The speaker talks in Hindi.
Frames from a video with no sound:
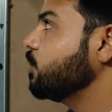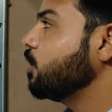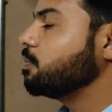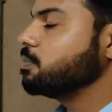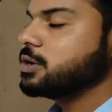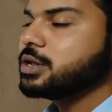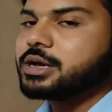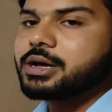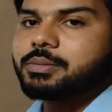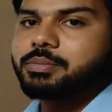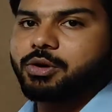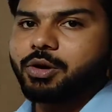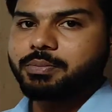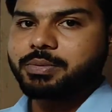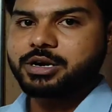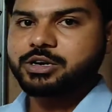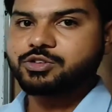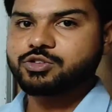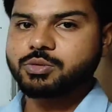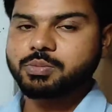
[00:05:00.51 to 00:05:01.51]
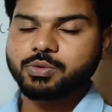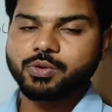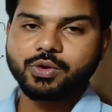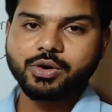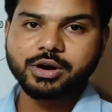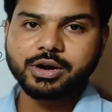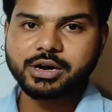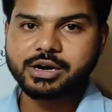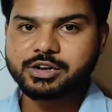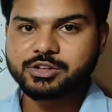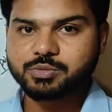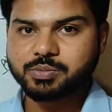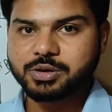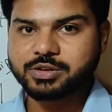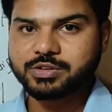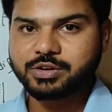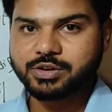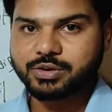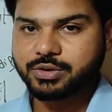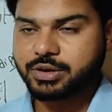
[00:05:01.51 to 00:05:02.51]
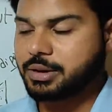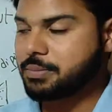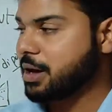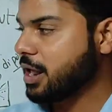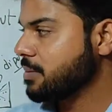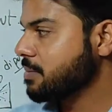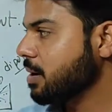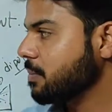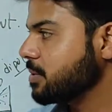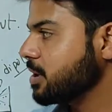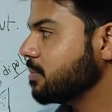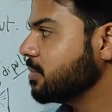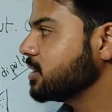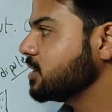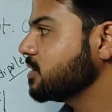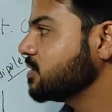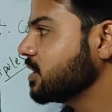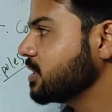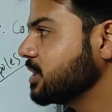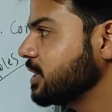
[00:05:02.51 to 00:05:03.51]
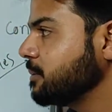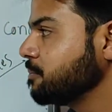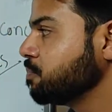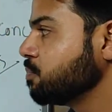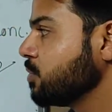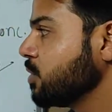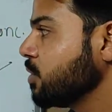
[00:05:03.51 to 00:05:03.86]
ऑप्टिकल प्रॉपर्टीज ऑफ कोलोइडल डिस्पर्जन के बारे में आप ये बता सकते हैं